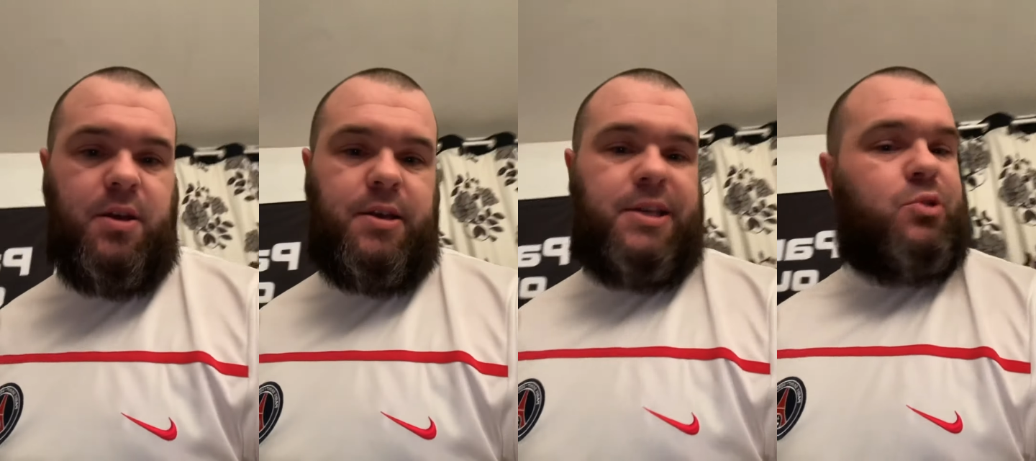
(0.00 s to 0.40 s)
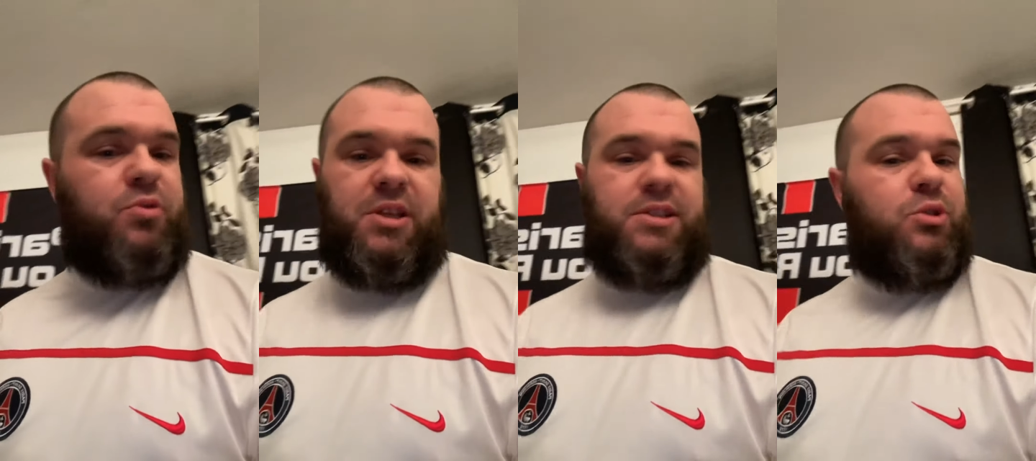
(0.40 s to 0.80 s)
qui sont
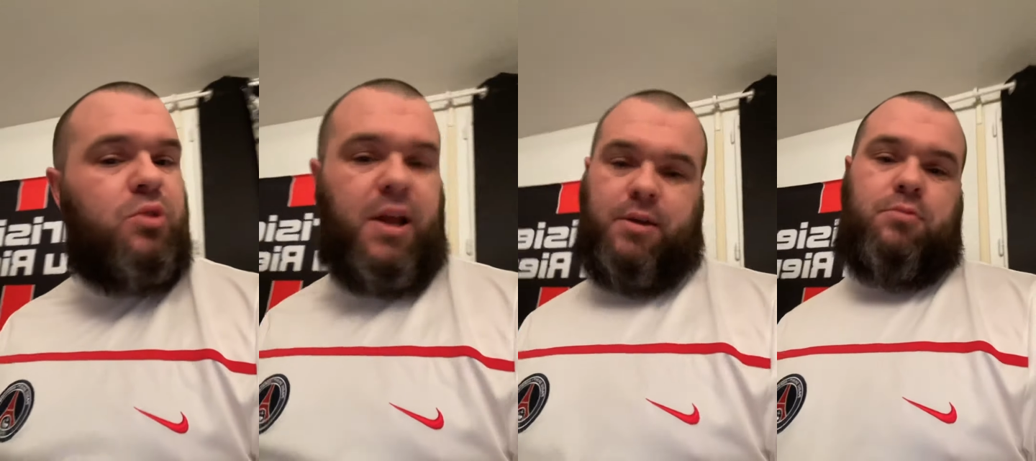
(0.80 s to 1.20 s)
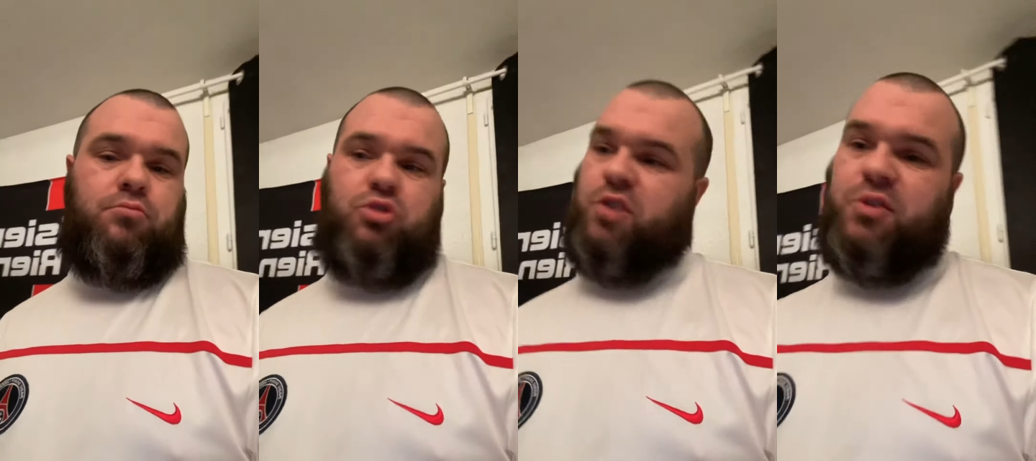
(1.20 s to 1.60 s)
des titulaires,
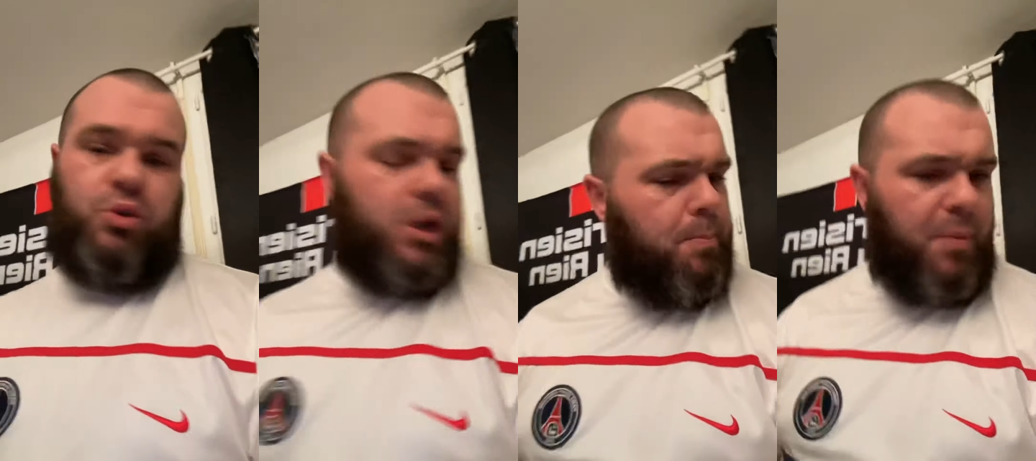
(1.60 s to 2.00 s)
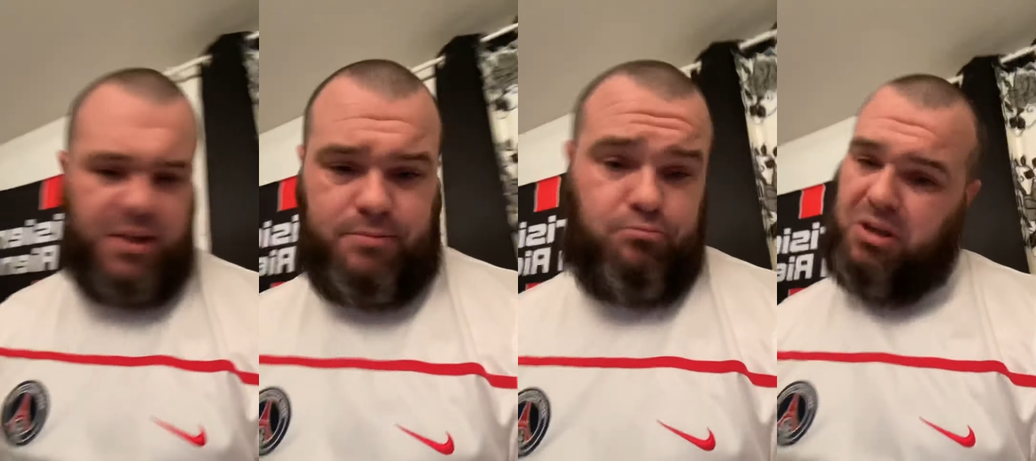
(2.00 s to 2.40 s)
j'ai envie de te dire,
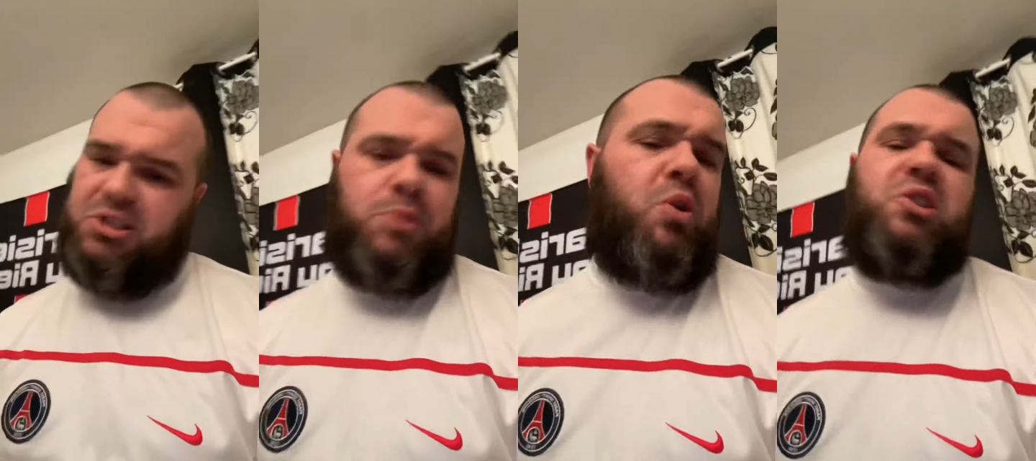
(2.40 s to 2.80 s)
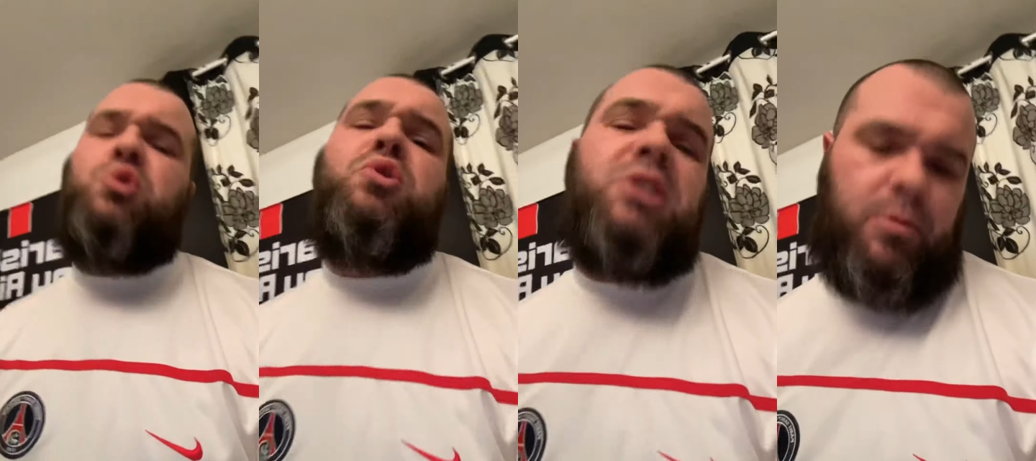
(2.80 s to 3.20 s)
pratiquement
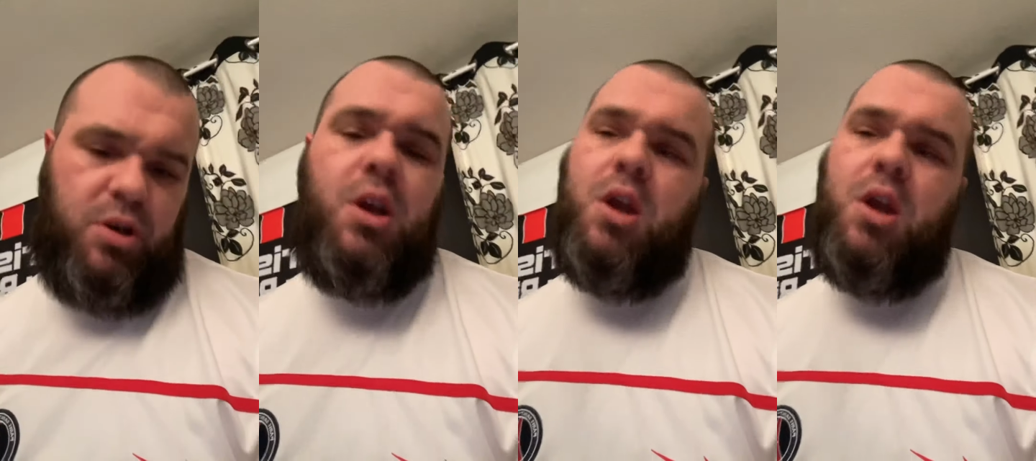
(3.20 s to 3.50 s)
indiscutables.